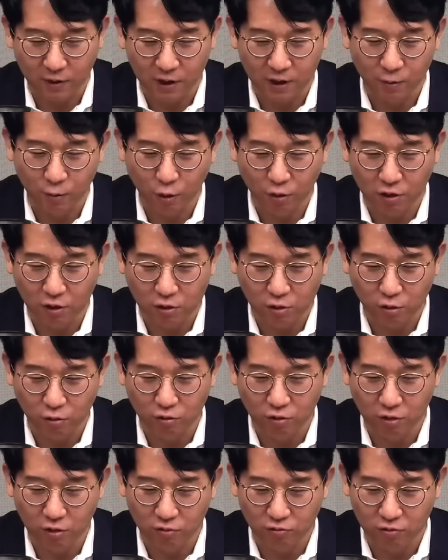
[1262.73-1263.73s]
금요일이
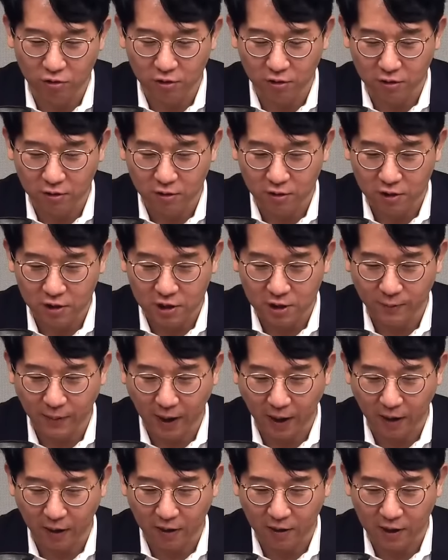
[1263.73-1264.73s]
좋은 이유는
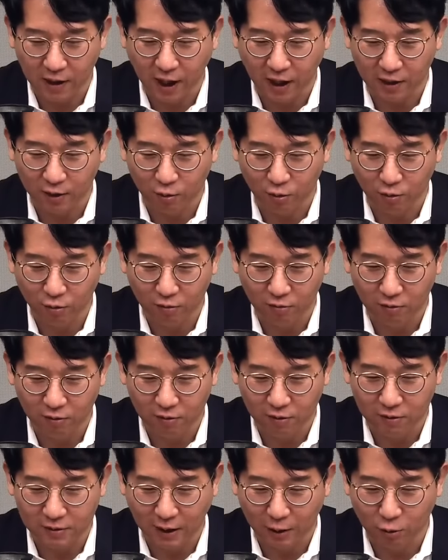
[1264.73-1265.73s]
치맥이 아니고
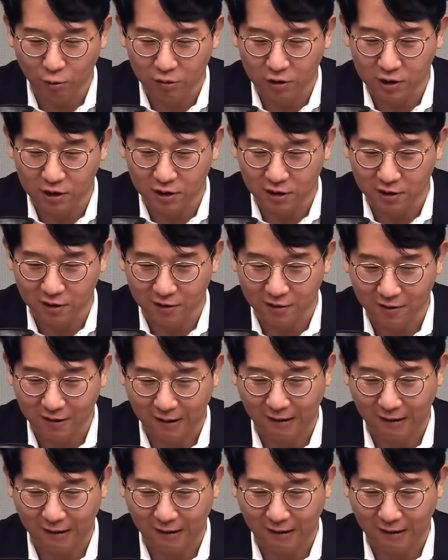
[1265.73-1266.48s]
살롱드지.